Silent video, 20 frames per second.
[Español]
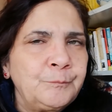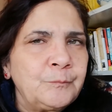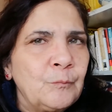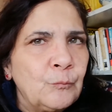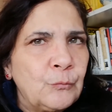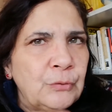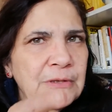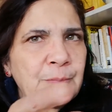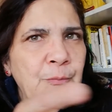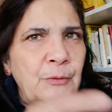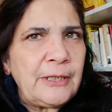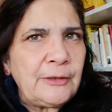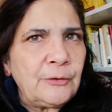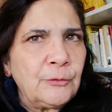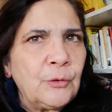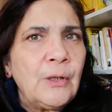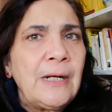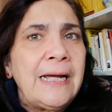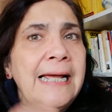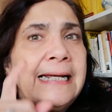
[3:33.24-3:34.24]
Pues
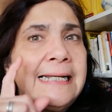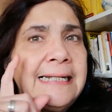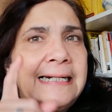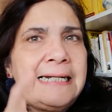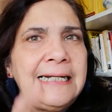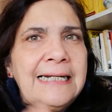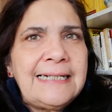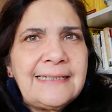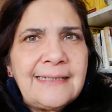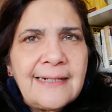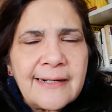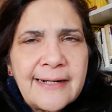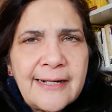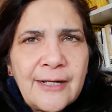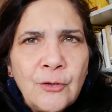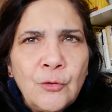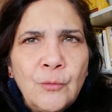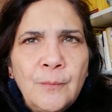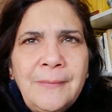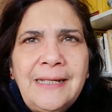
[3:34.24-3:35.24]
bueno, les
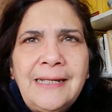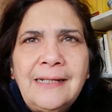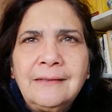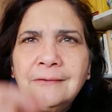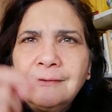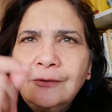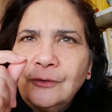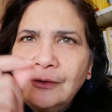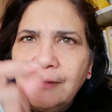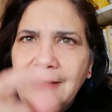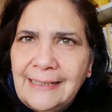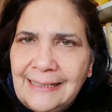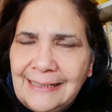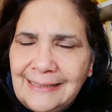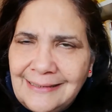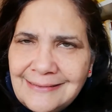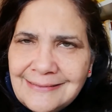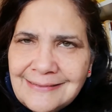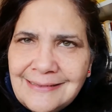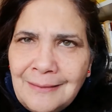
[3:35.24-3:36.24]
recomiendo
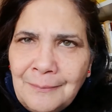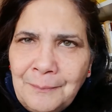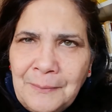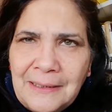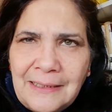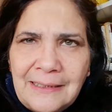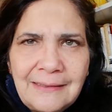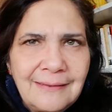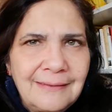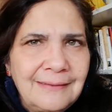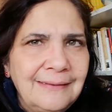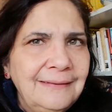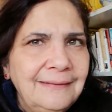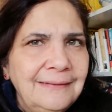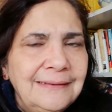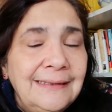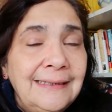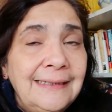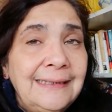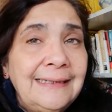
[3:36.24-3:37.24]
en esta parte,
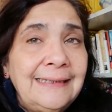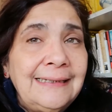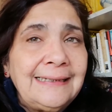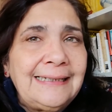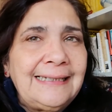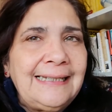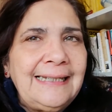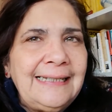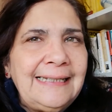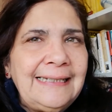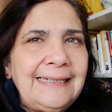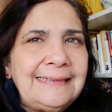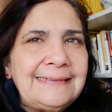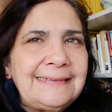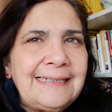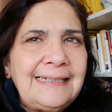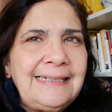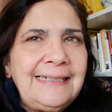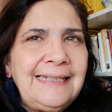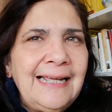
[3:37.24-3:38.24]
que
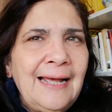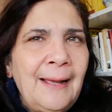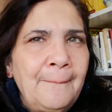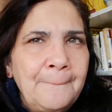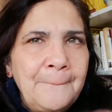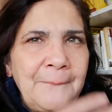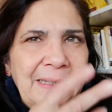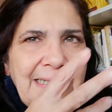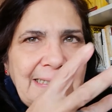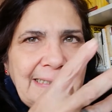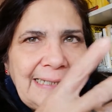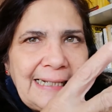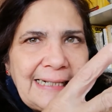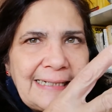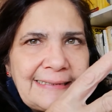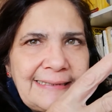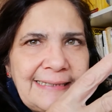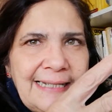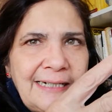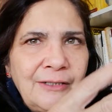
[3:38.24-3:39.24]
sería mi
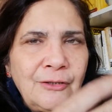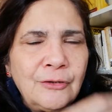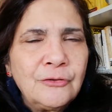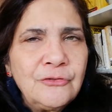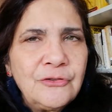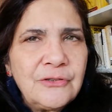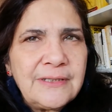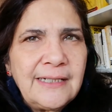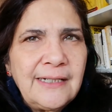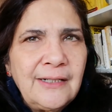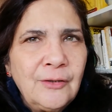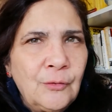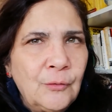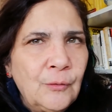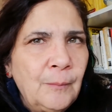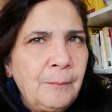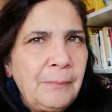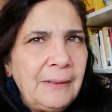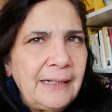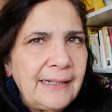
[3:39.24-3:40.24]
tercer
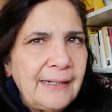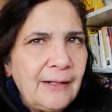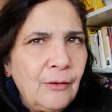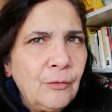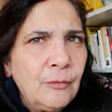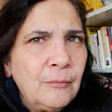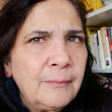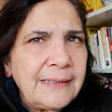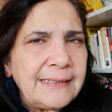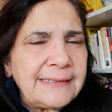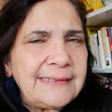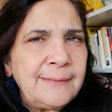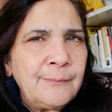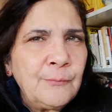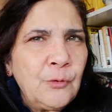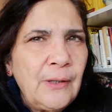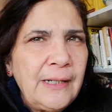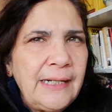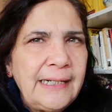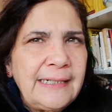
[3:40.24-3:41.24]
consejo para hombres y
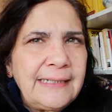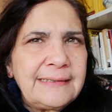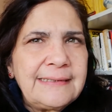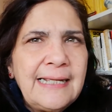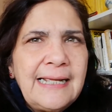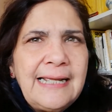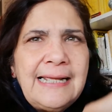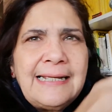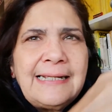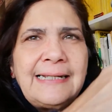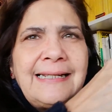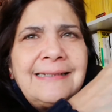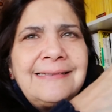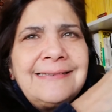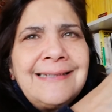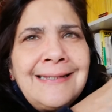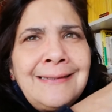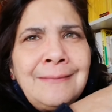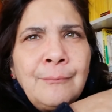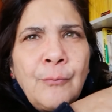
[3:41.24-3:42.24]
mujeres, que
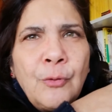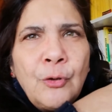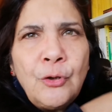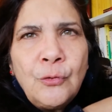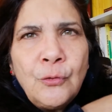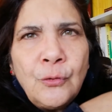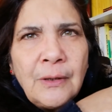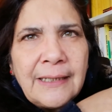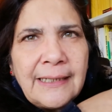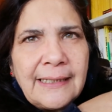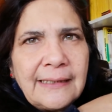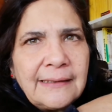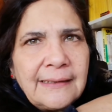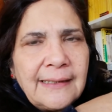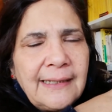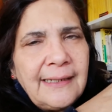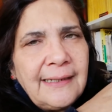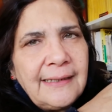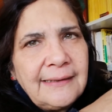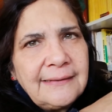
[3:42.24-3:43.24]
se involucren
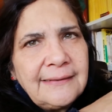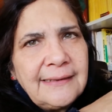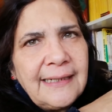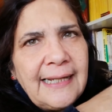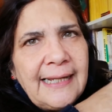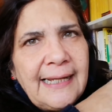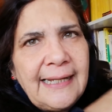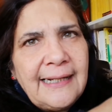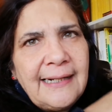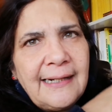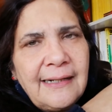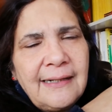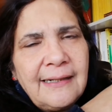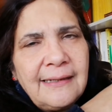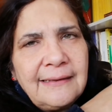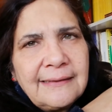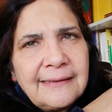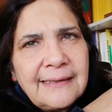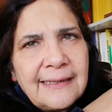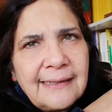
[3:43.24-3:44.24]
en
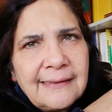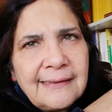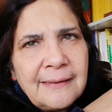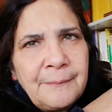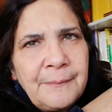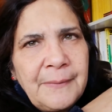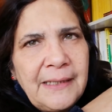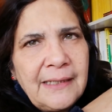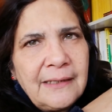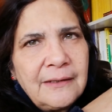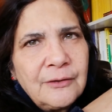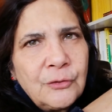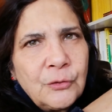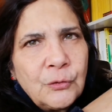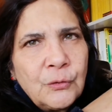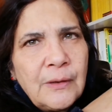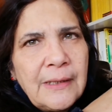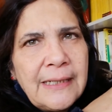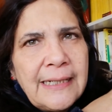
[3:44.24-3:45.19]
el tratamiento,